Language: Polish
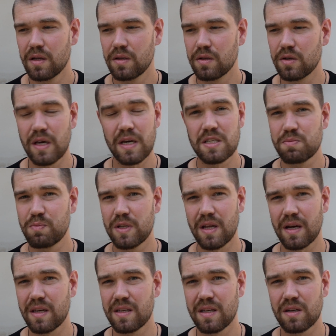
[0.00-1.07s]
to nie jest
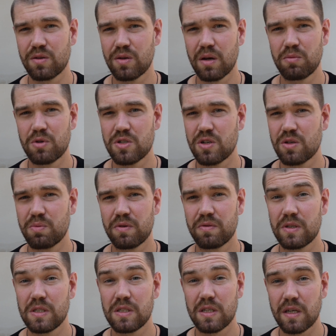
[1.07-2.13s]
pytanie, na które może
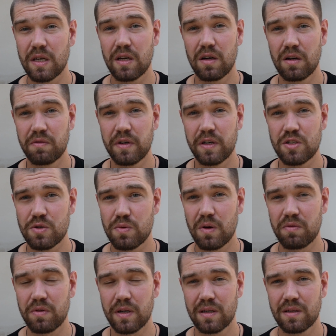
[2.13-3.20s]
odpowiedzieć jakikolwiek
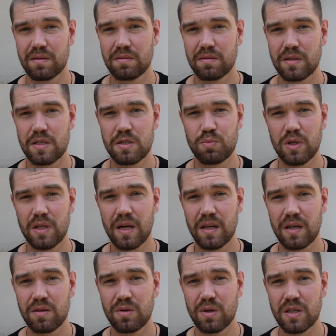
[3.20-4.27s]
człowiek. To jest
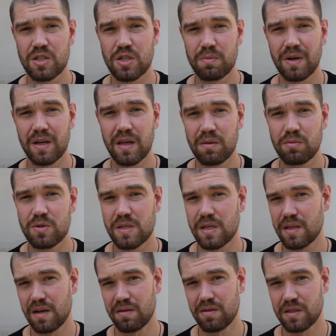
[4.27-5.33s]
pytanie, które trzeba Jemu
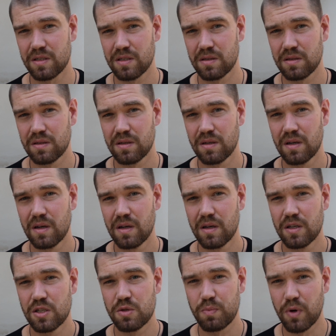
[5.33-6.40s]
zadawać.
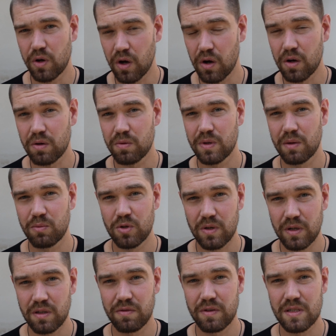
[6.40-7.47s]
Z pokorą na
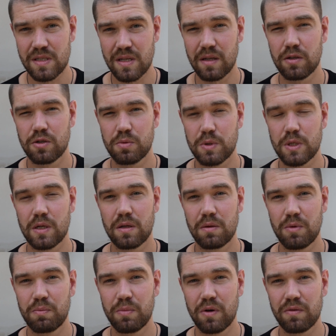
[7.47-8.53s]
modlitwie stanąć przed
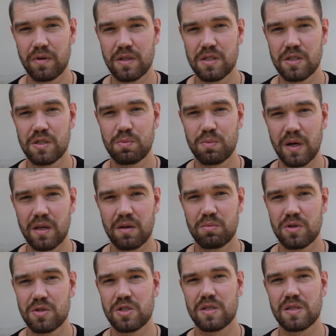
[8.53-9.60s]
Nim i powiedzieć: Panie
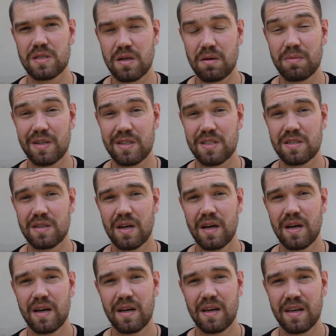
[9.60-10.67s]
Boże, zobacz,
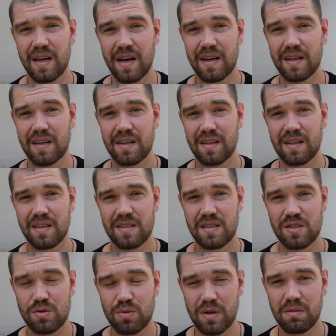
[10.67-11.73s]
jak ten
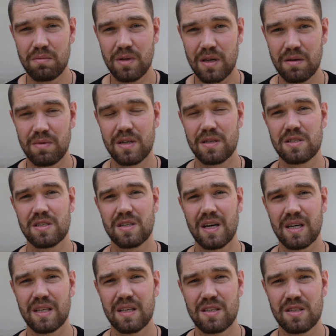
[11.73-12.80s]
zły mnie męczy,
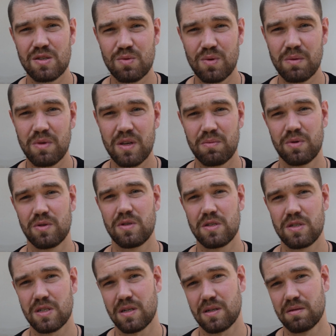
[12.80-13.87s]
jak ten zły mnie
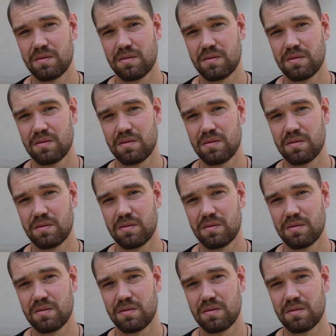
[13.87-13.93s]
poniża.